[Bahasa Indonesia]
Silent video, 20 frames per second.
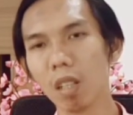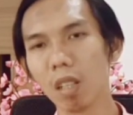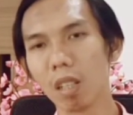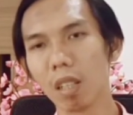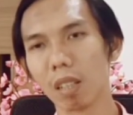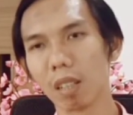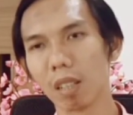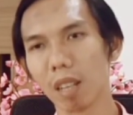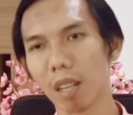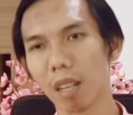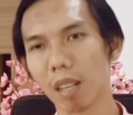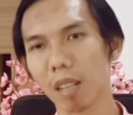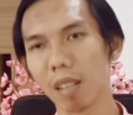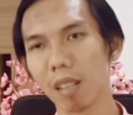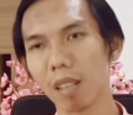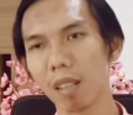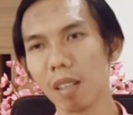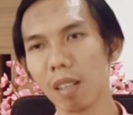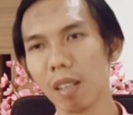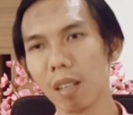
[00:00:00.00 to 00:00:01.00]
Yang
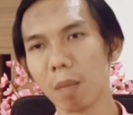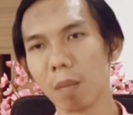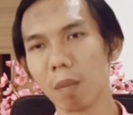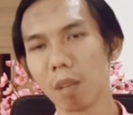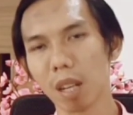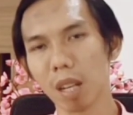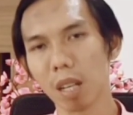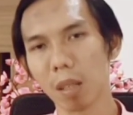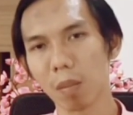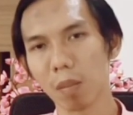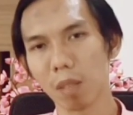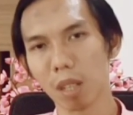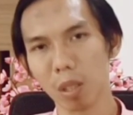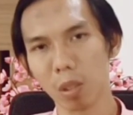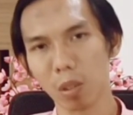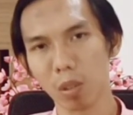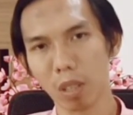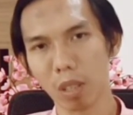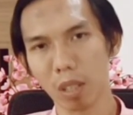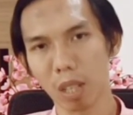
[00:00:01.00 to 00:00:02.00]
terakhir, berkas
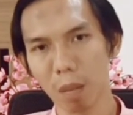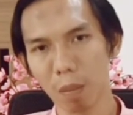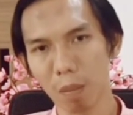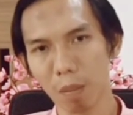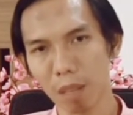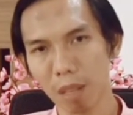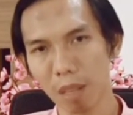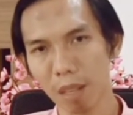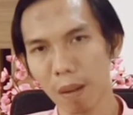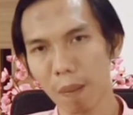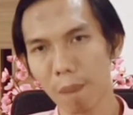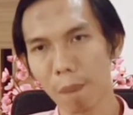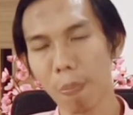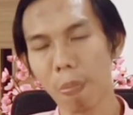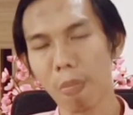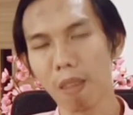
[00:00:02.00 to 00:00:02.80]
pengajuan KPR.